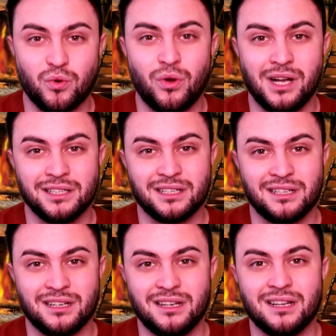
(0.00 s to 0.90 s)
У Анны
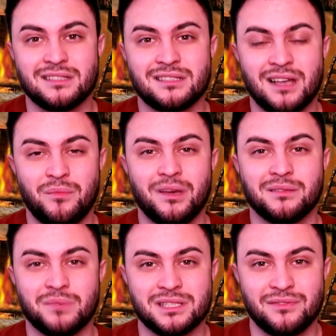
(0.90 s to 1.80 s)
Григорян самое
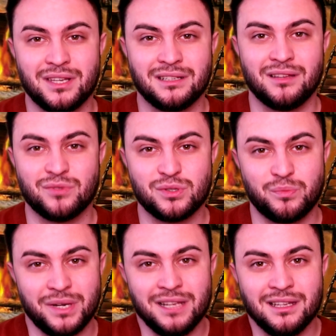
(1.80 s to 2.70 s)
атмосферное
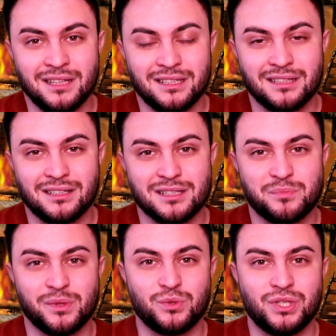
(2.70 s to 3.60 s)
выступление на этот раз
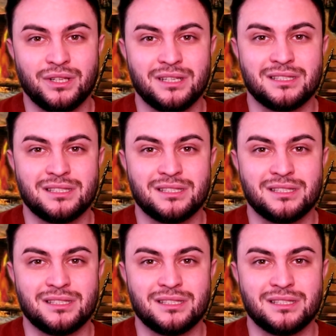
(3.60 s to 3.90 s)
получилось,